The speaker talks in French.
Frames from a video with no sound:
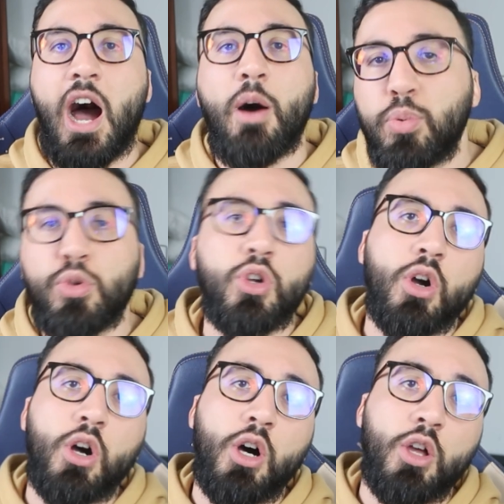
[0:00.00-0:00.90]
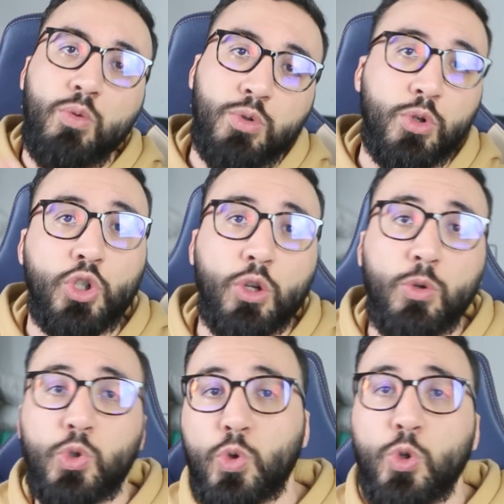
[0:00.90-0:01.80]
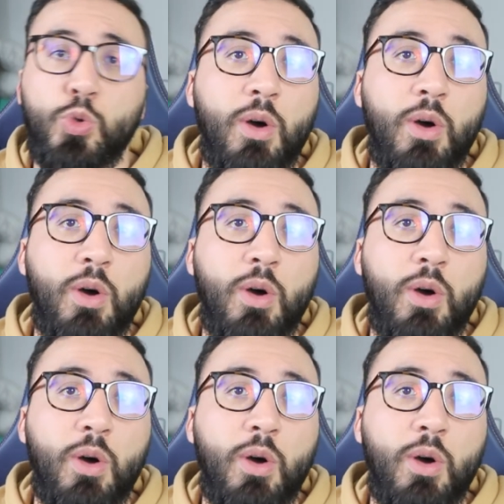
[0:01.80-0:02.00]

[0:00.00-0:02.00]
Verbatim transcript: un bout de code ou ce genre de choses,